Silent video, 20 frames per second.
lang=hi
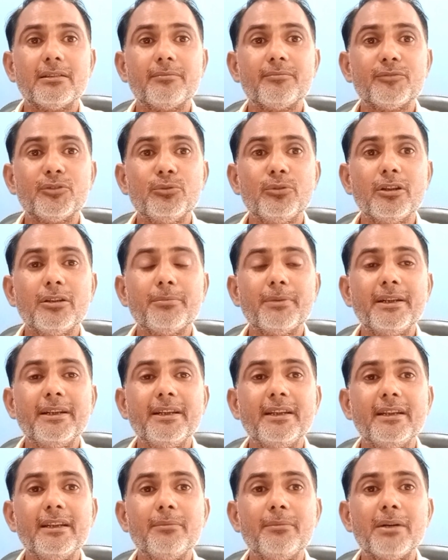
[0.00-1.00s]
सूरत
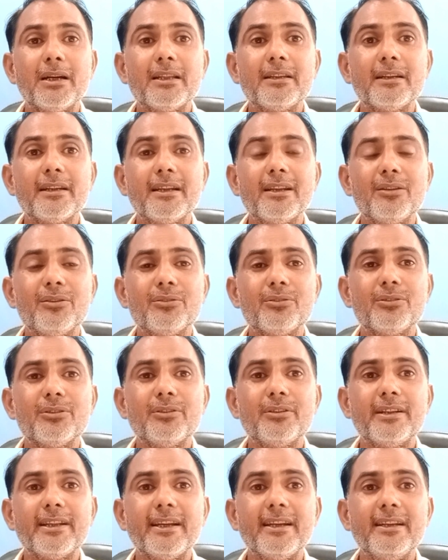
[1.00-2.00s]
मंडी की बात करें
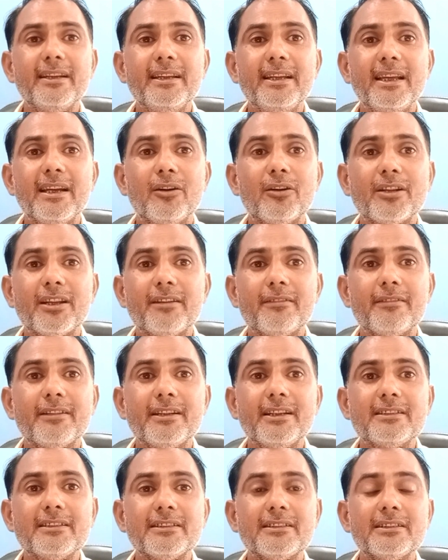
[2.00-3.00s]
तो डेली ऑन
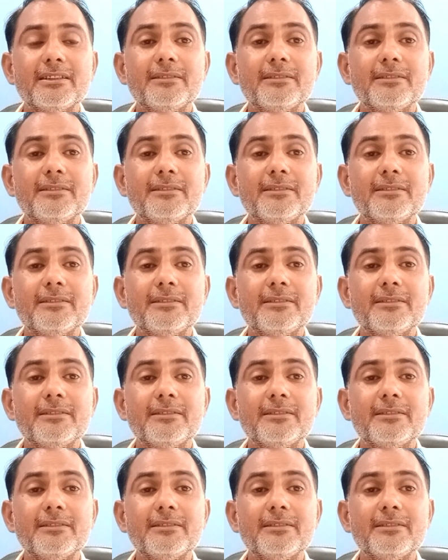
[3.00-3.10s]
एवरेज